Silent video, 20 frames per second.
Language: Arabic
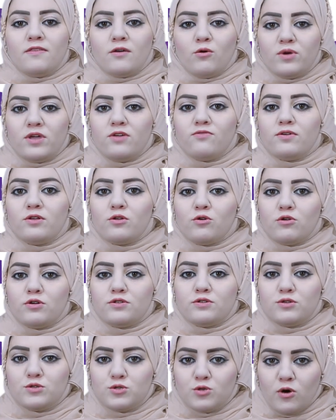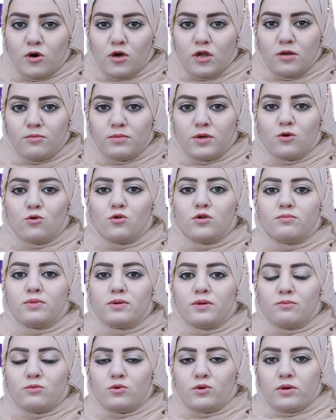توقيف الكورتيزون بيكون
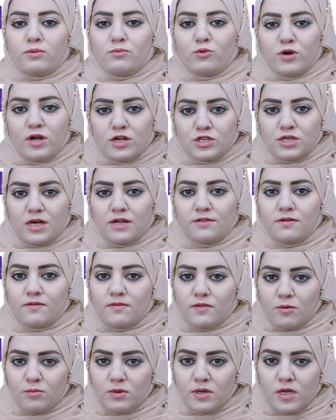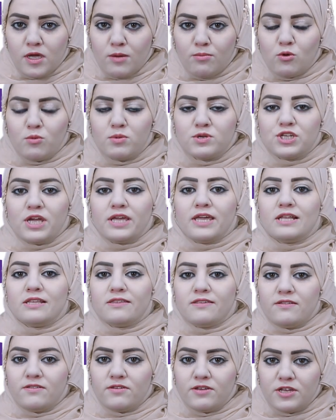بمراجعة الطبيب وبشكل
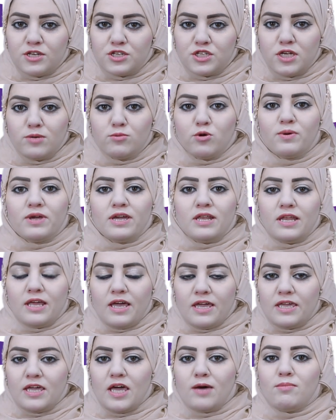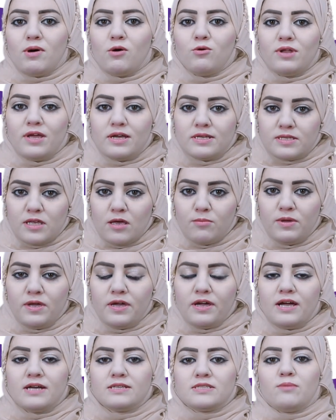تدريجي ممكن لأيام أو
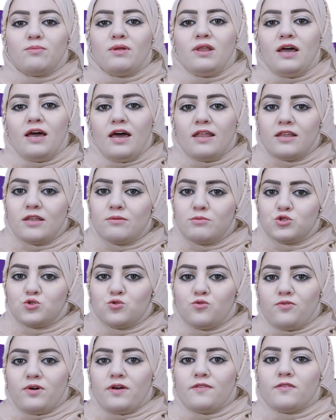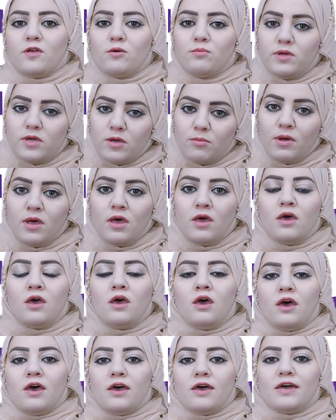لأسابيع حسب الحالة اللي بيشوفها الطبيب
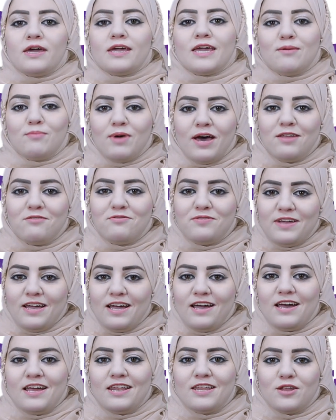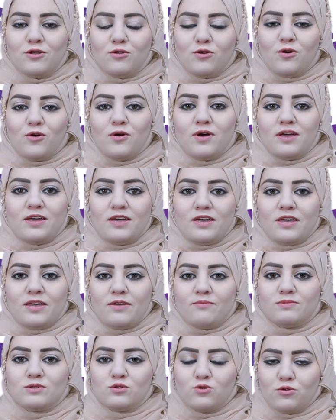آه، كمان في حال انه
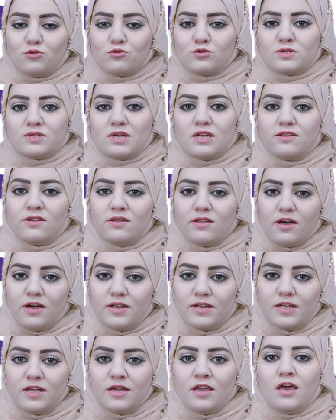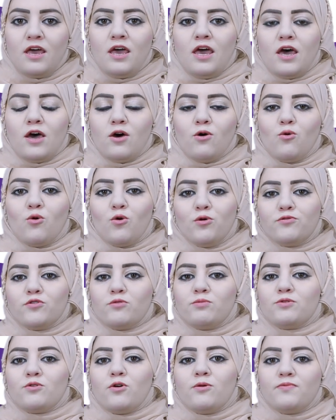آه، زرتوا الصيدلاني
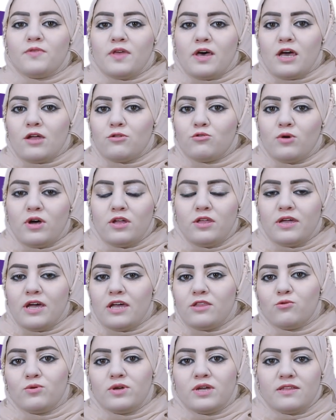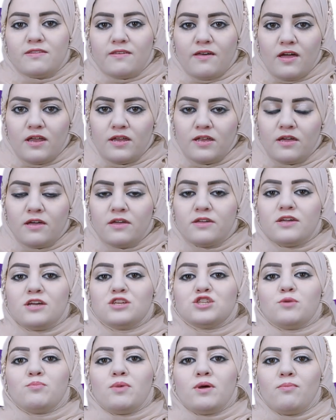وكنتوا بدكم تاخذوا اي ادويه ثانيه
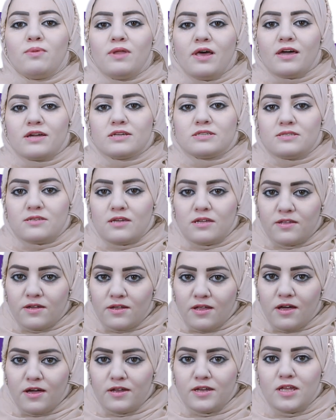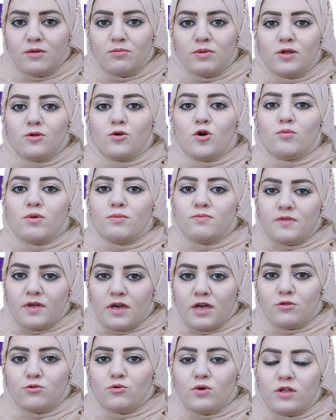يجب ابلاغ الصيدلاني بانكم
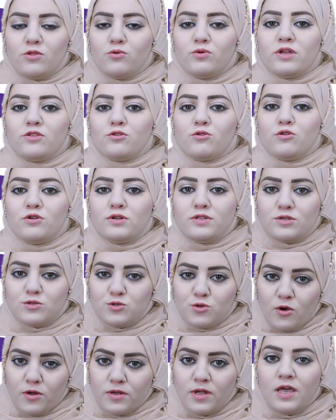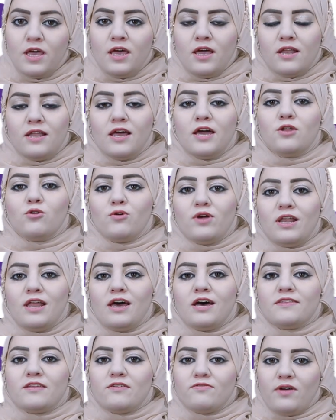بتاخذوا ادويه كورتيزون لانه
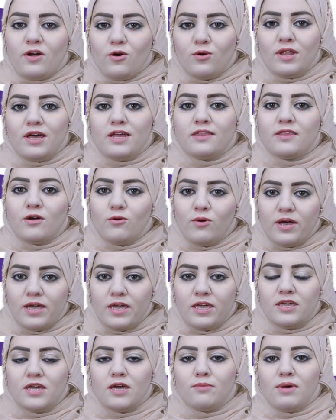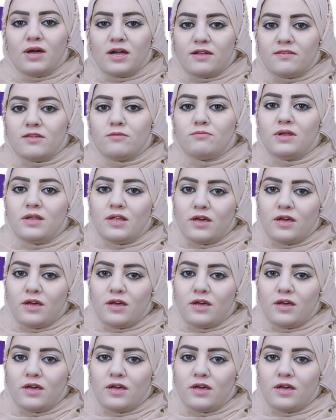إلها تفاعلات دوائيه مع كثير من